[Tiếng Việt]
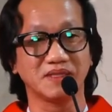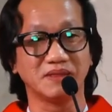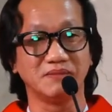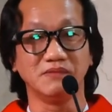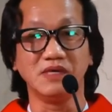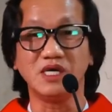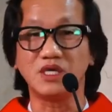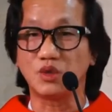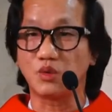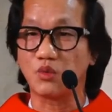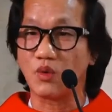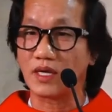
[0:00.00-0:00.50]

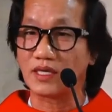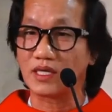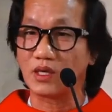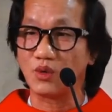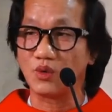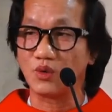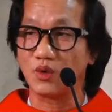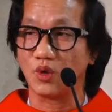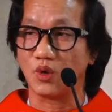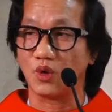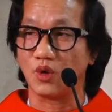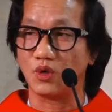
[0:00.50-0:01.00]
bước qua đau
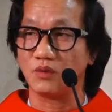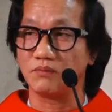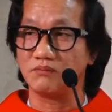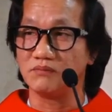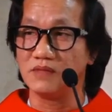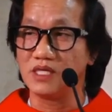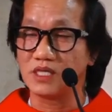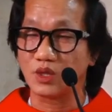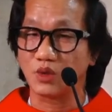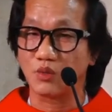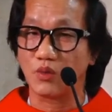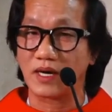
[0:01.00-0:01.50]
khổ
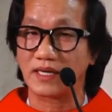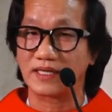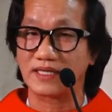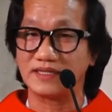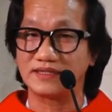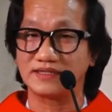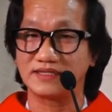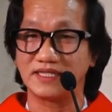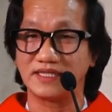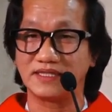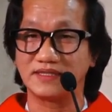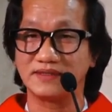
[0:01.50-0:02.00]
bước qua cái
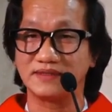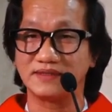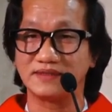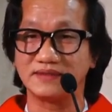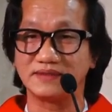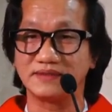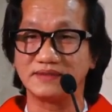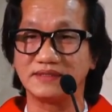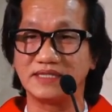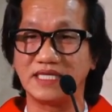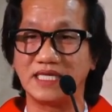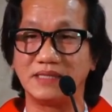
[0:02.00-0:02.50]
chết
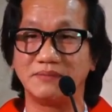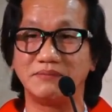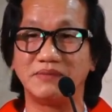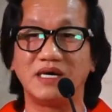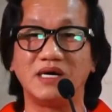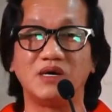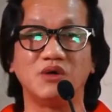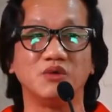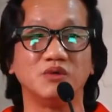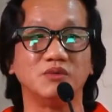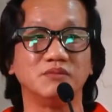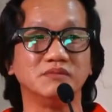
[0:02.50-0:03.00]
để
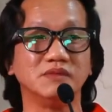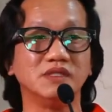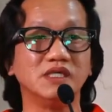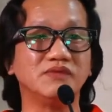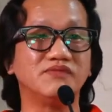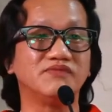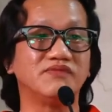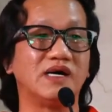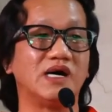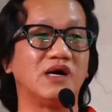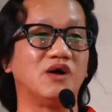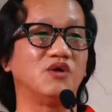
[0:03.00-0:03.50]
bảo
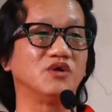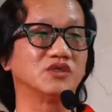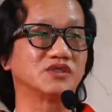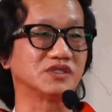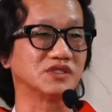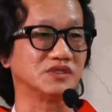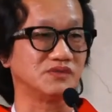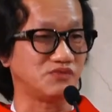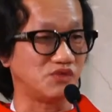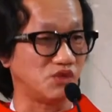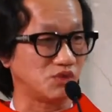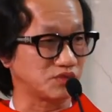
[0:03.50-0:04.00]
bước vào
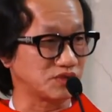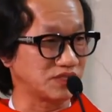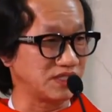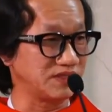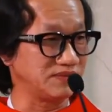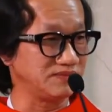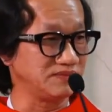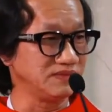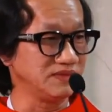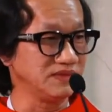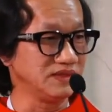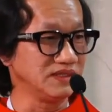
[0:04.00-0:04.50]
sự phục
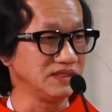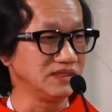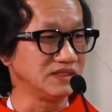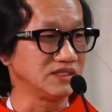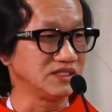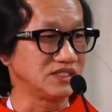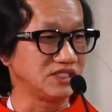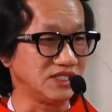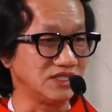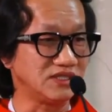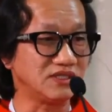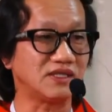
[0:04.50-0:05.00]
sinh
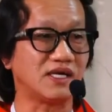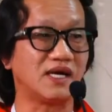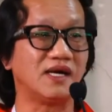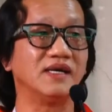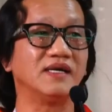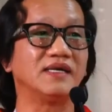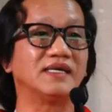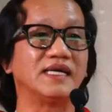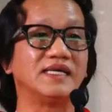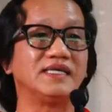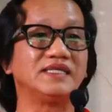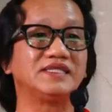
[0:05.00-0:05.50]
chiến
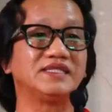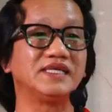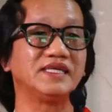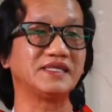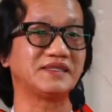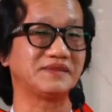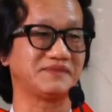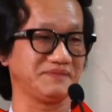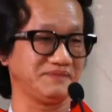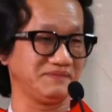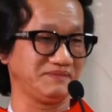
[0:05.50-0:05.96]
thắng cái chết